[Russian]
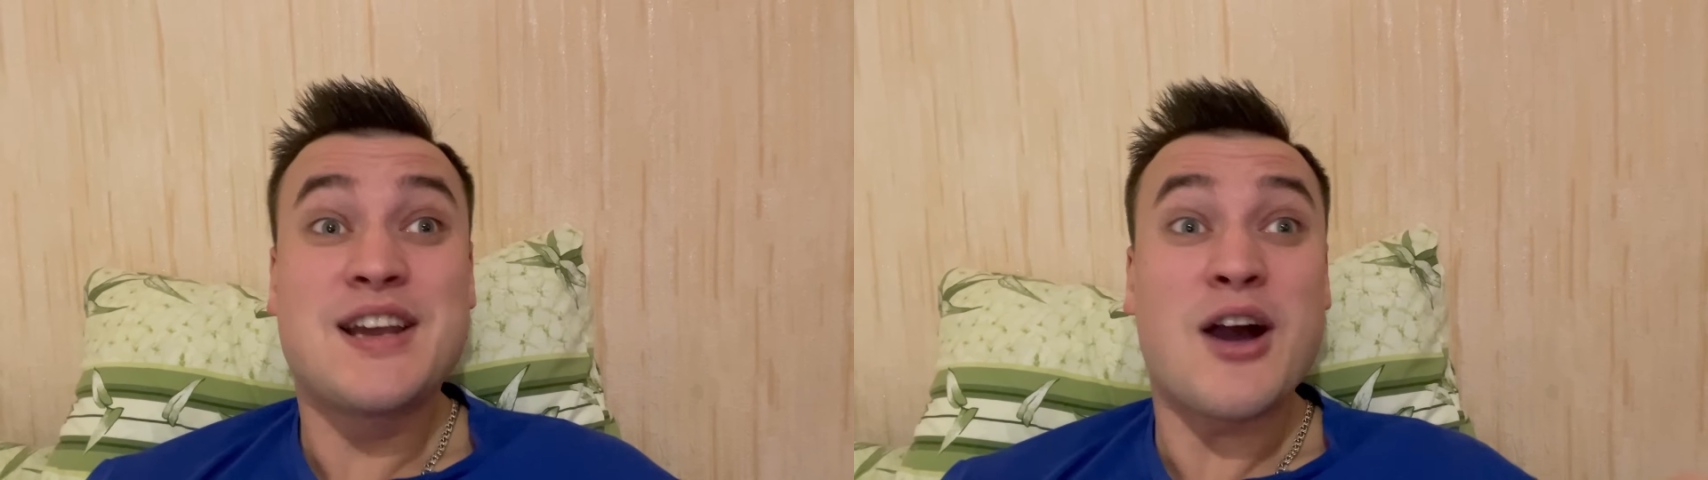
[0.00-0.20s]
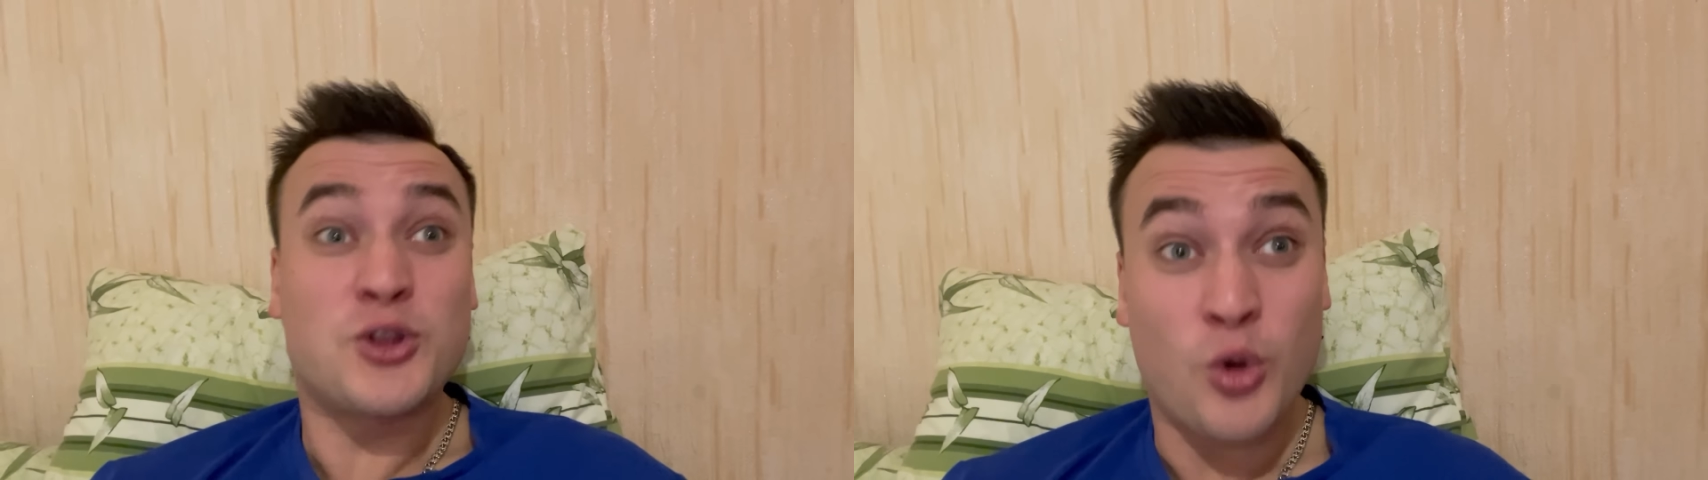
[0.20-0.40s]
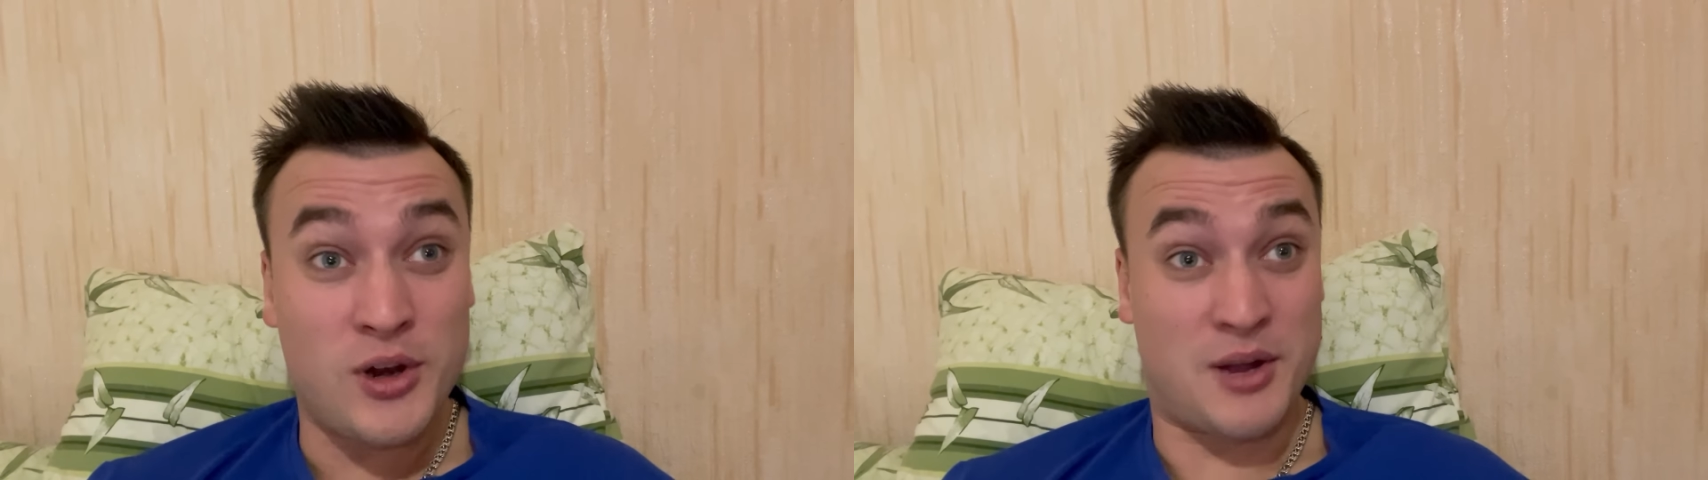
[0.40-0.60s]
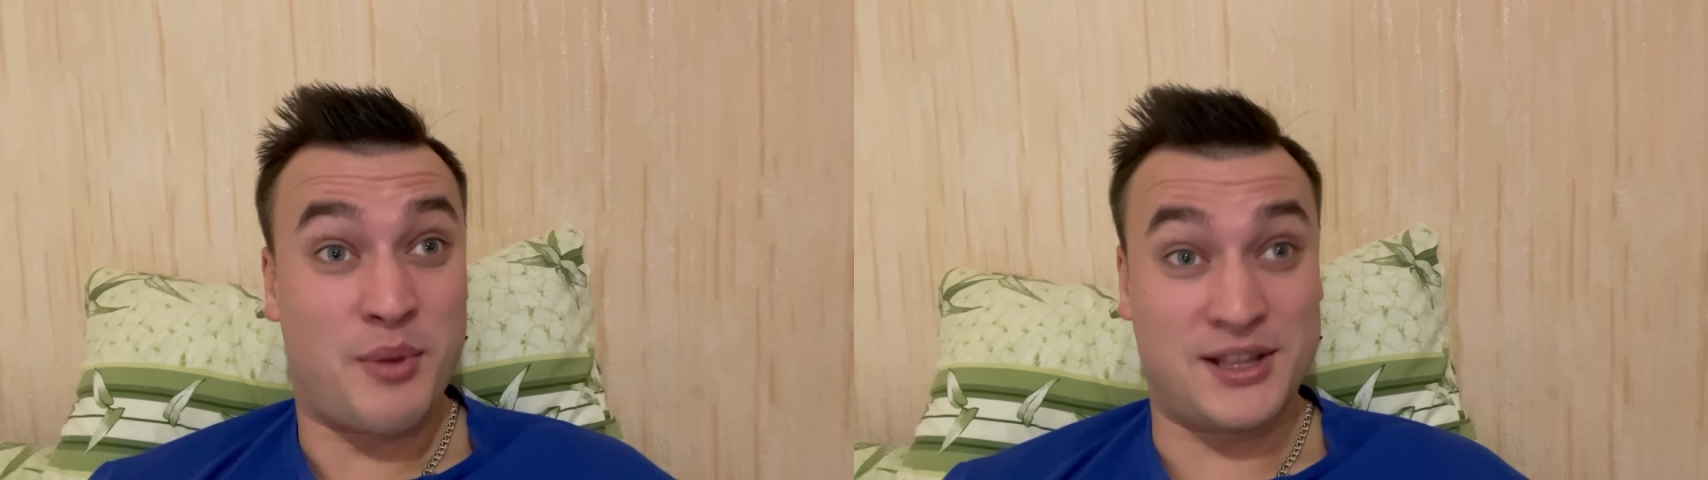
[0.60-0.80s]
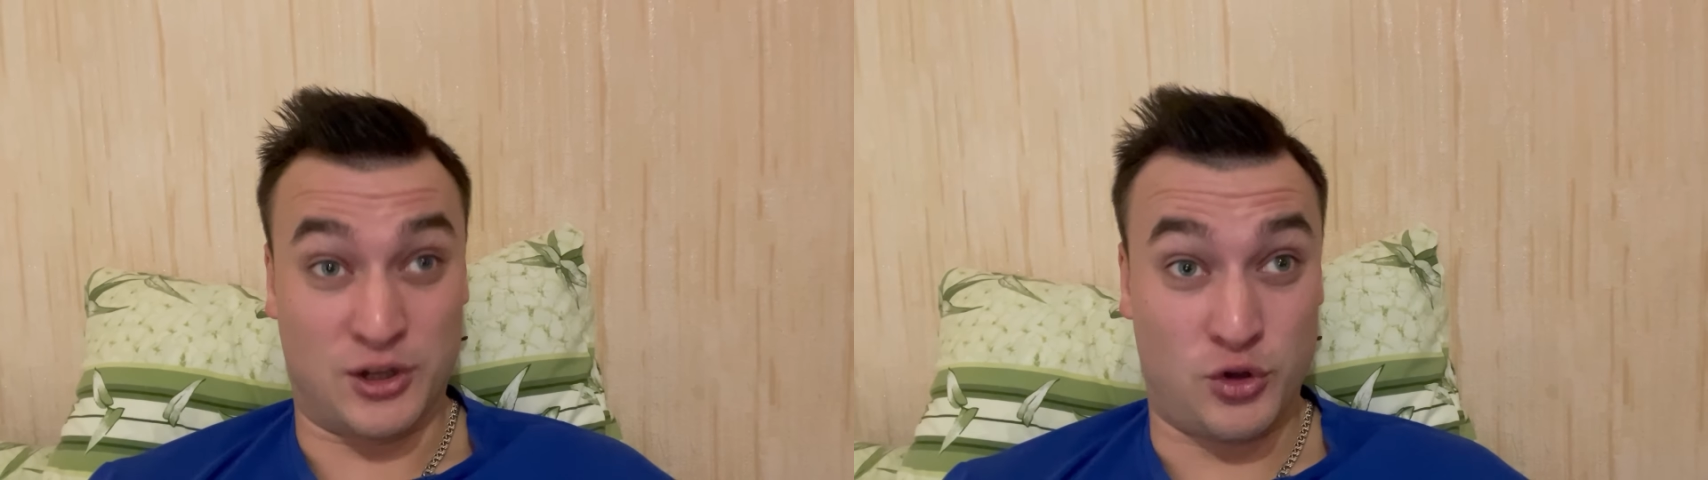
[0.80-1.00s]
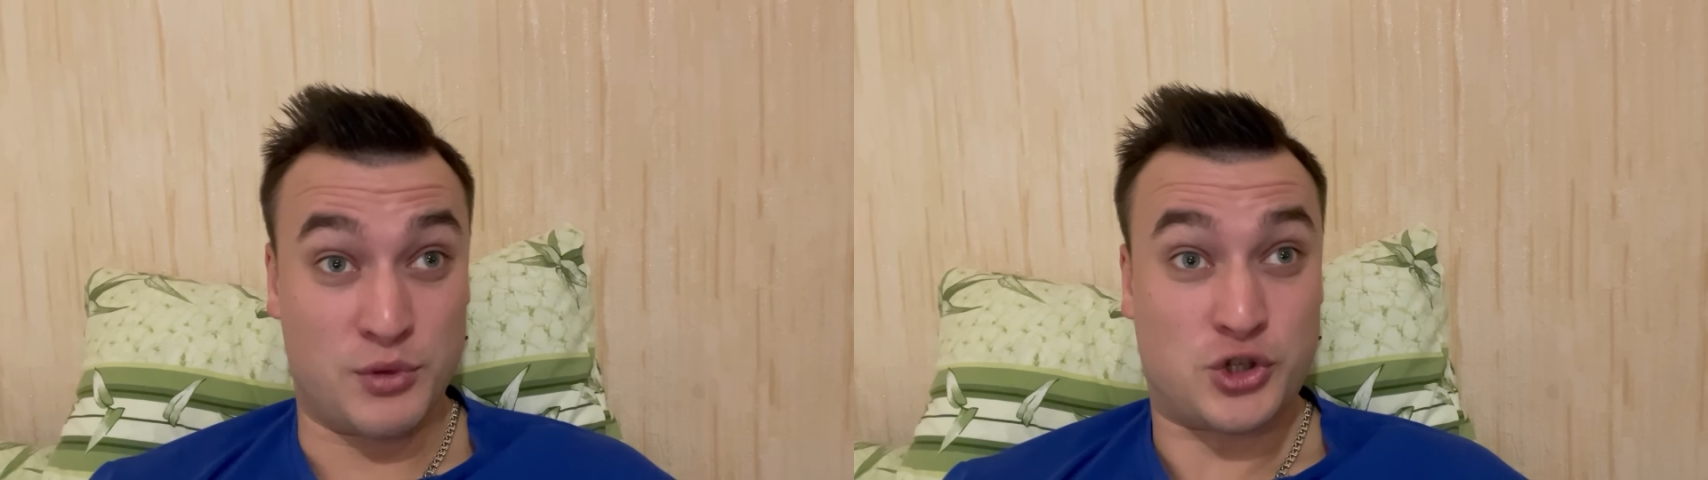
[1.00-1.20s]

И как только, бать, ты думаешь,